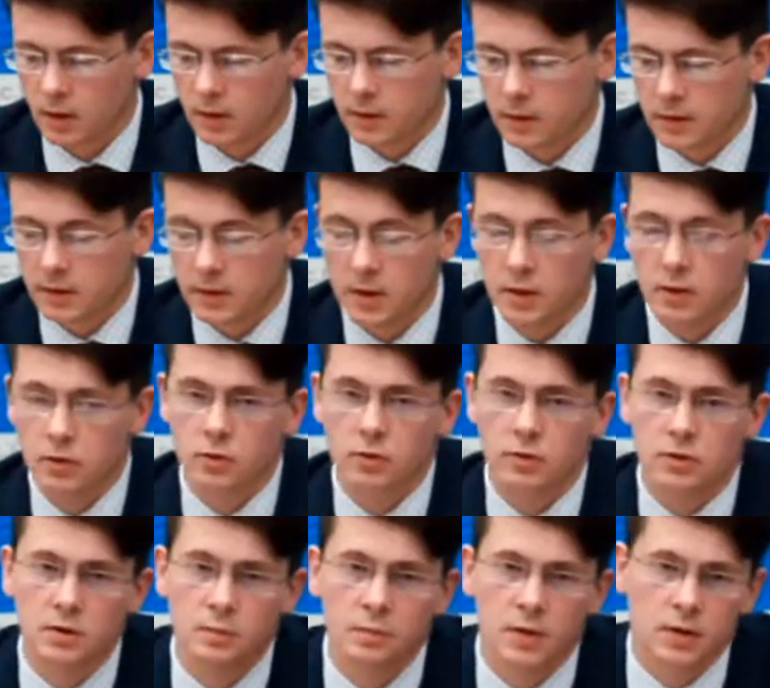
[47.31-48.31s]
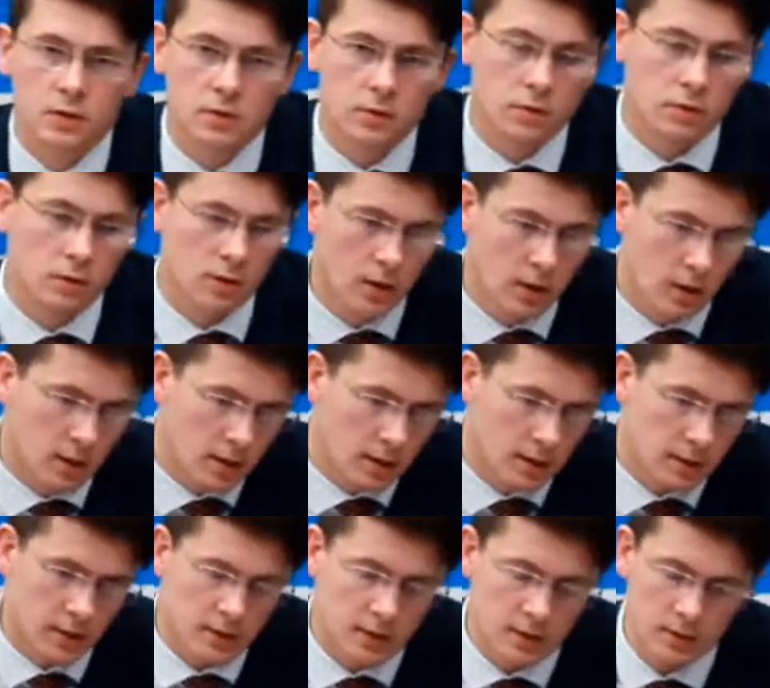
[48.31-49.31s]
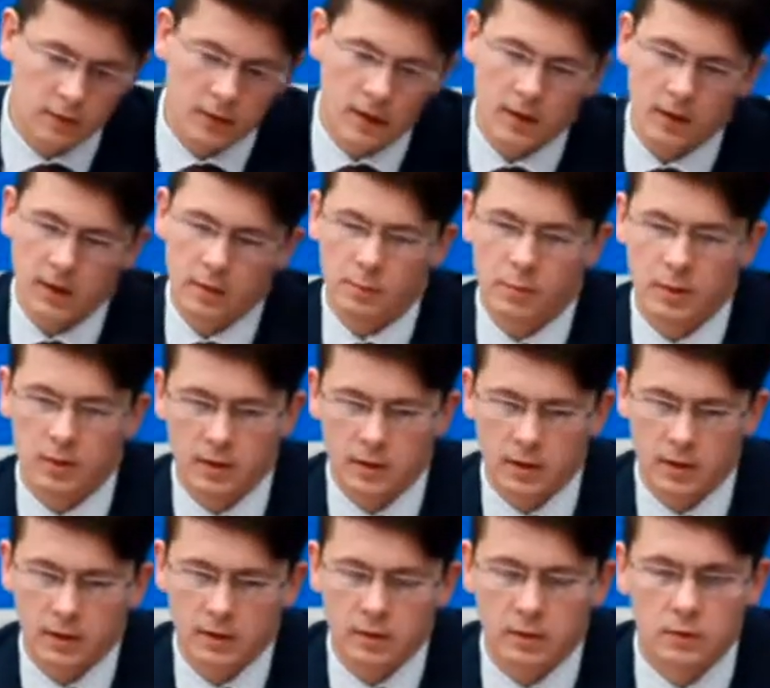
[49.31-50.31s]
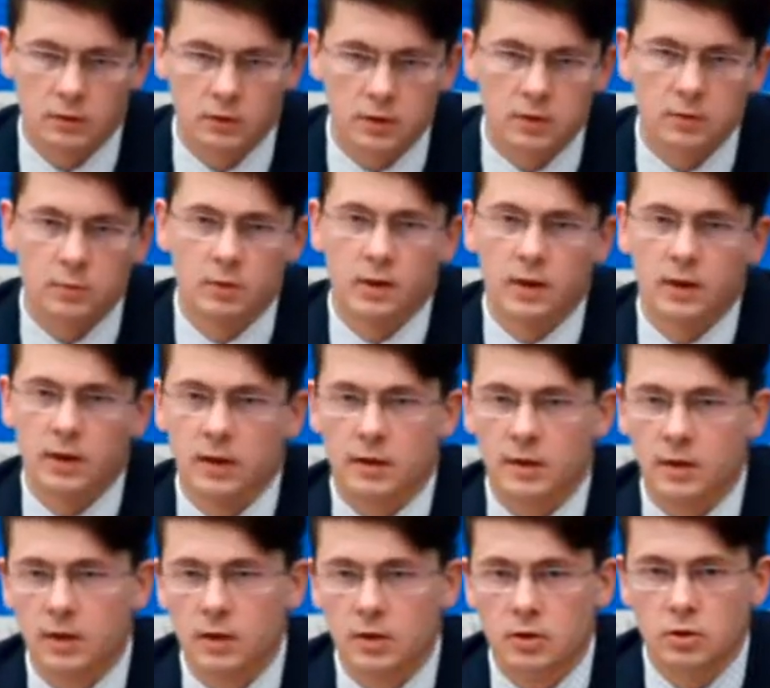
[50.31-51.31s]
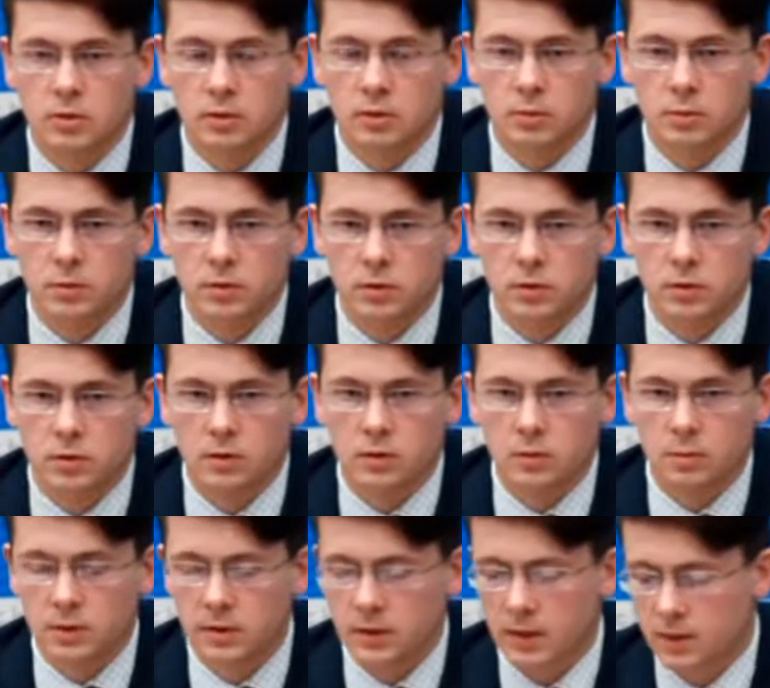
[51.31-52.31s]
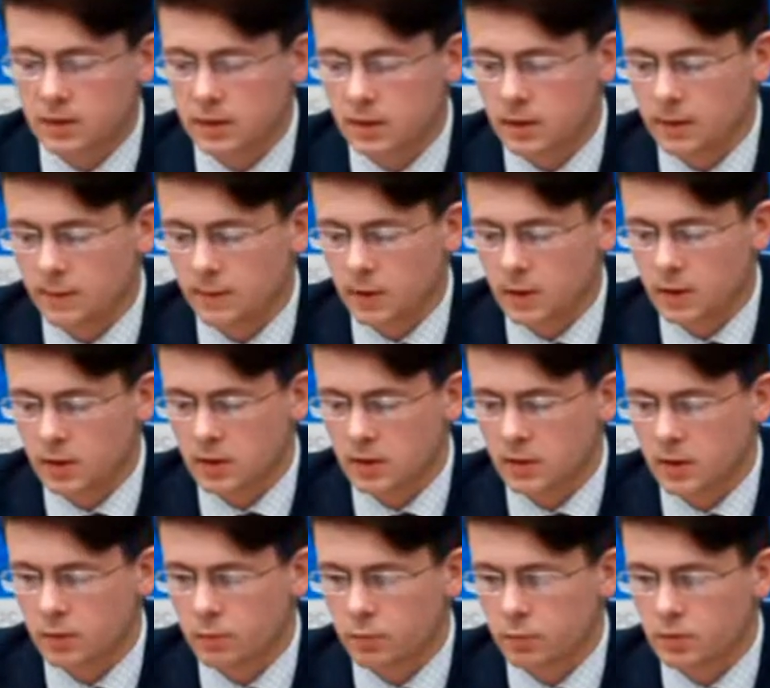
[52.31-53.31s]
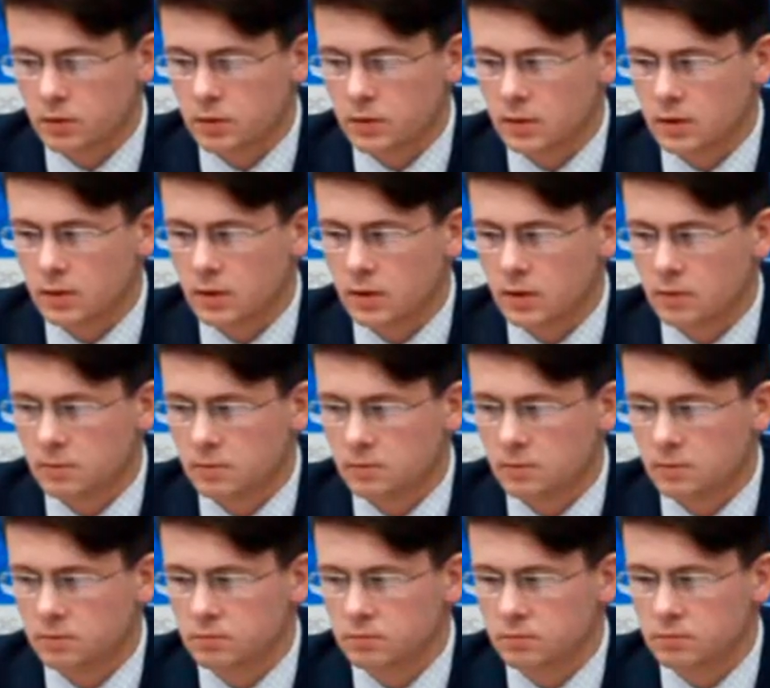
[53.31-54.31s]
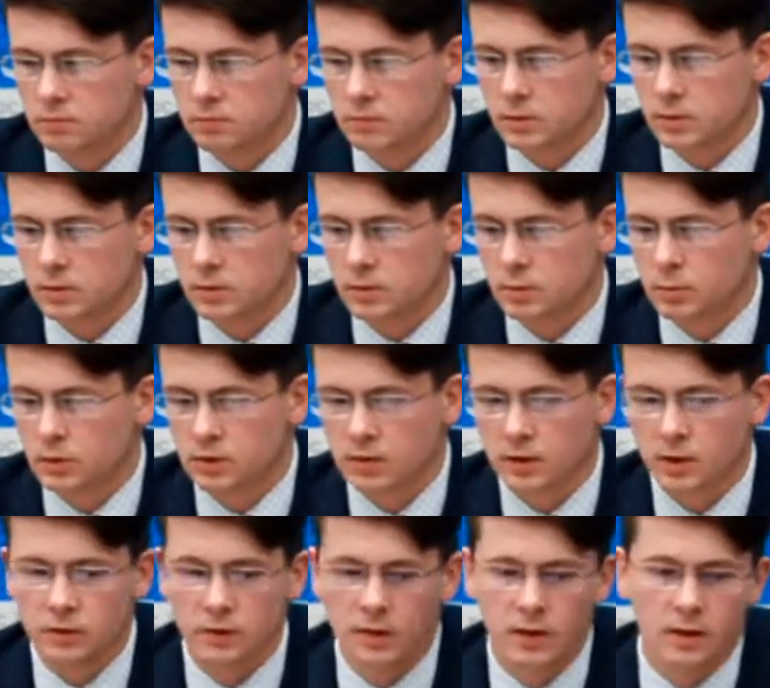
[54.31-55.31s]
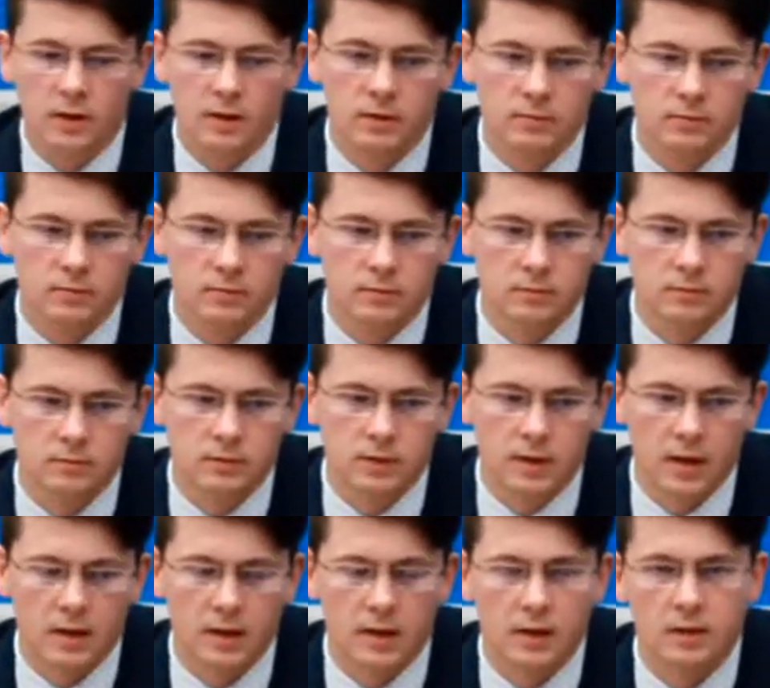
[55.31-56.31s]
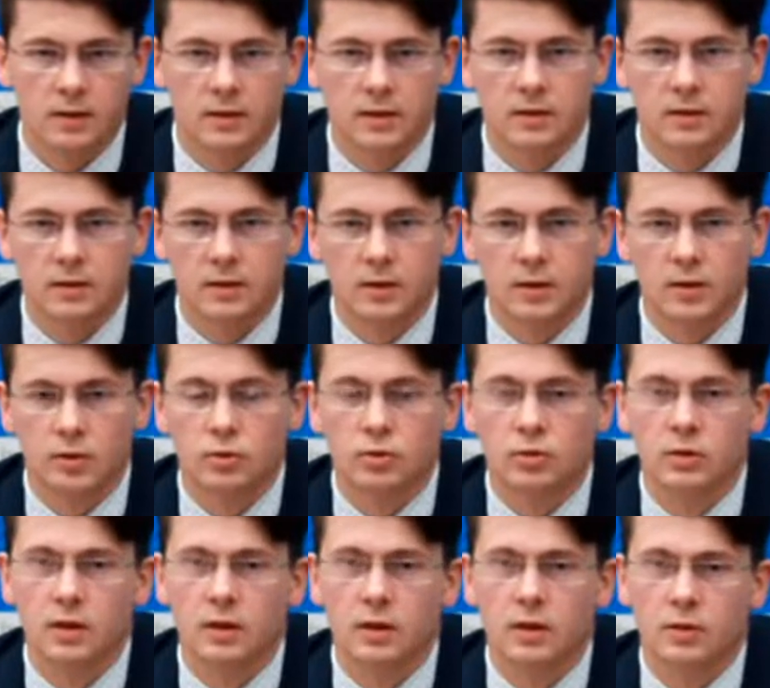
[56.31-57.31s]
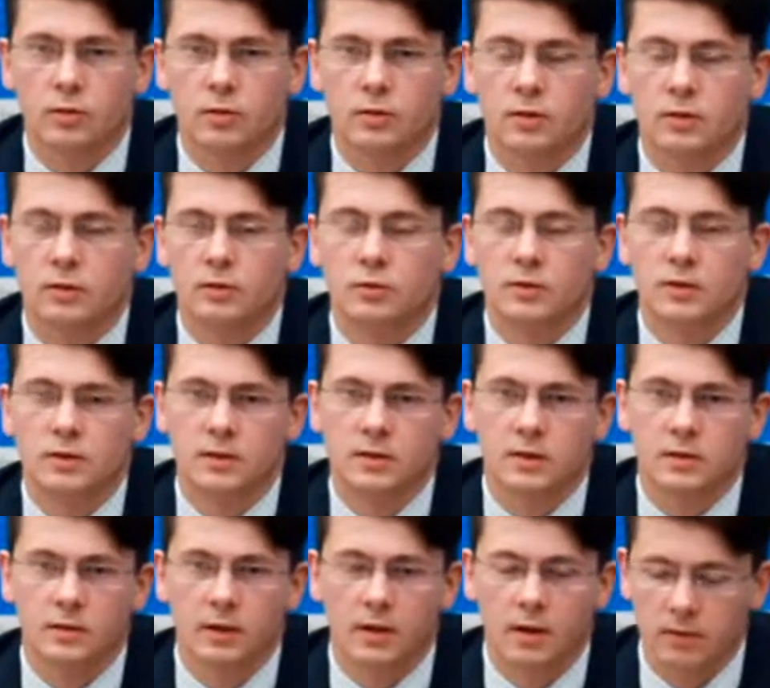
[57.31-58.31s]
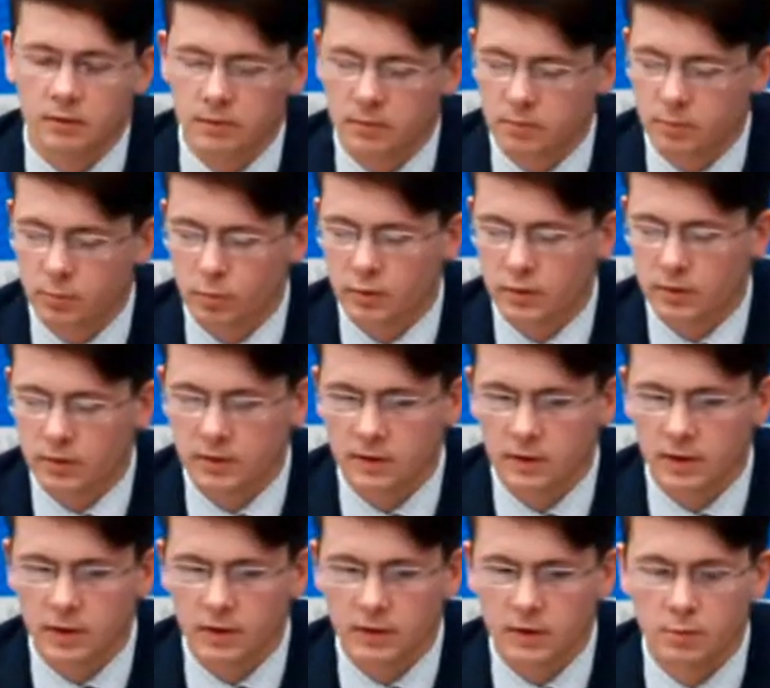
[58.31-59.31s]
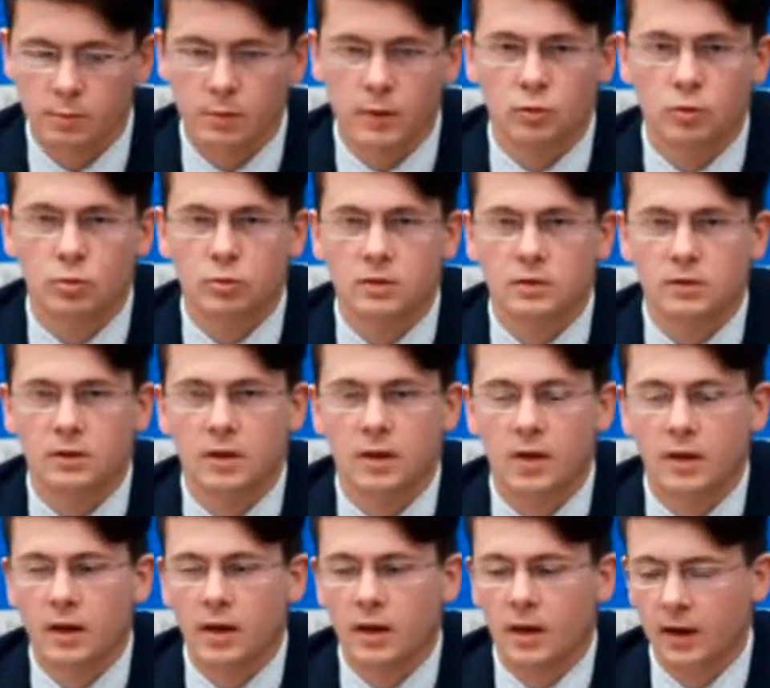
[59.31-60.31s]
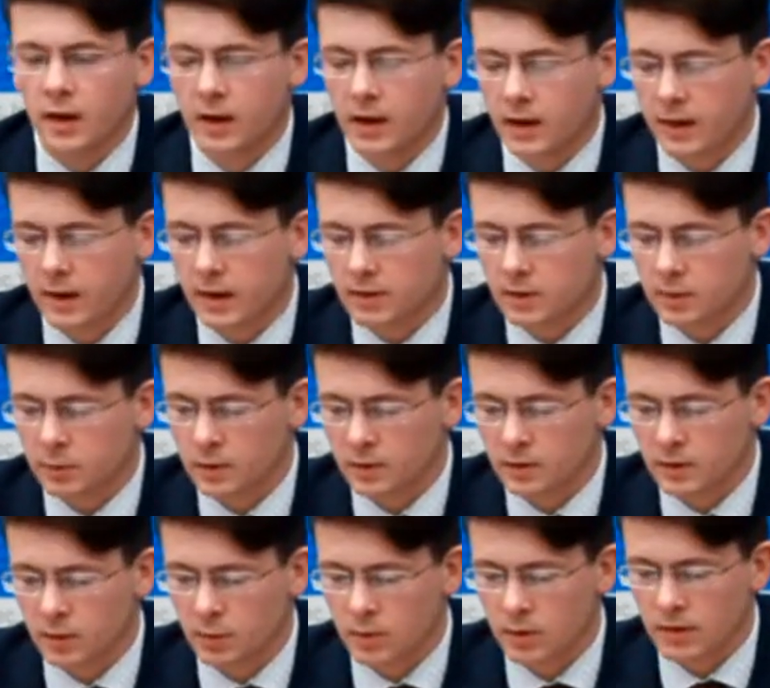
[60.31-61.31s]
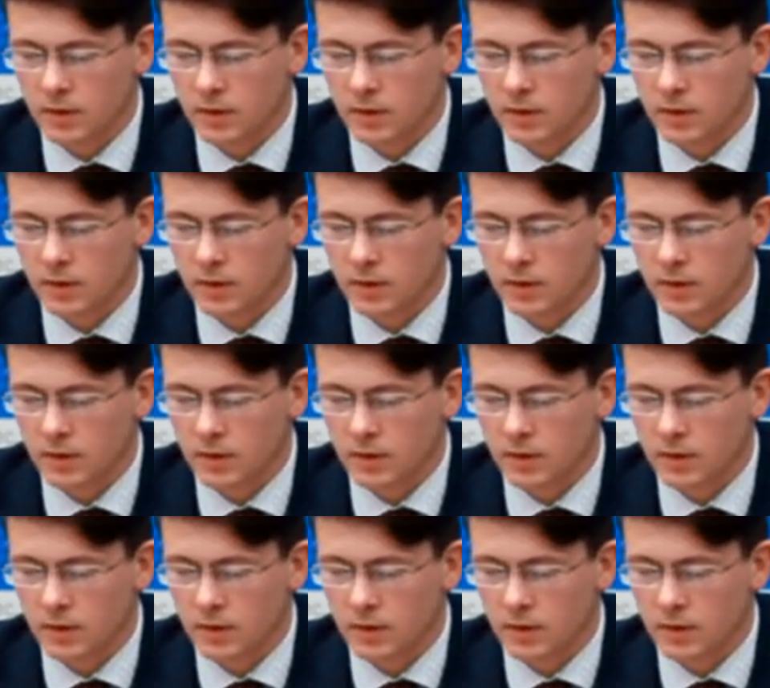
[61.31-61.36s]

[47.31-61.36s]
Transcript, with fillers: На историческую тематику нарисовали портрет Владимира Короткевича, белорусского писателя. Нарисовали просто смысловые какие-то рисунки, которые людей заставляют просто остановиться, подумать. А, реакция была самая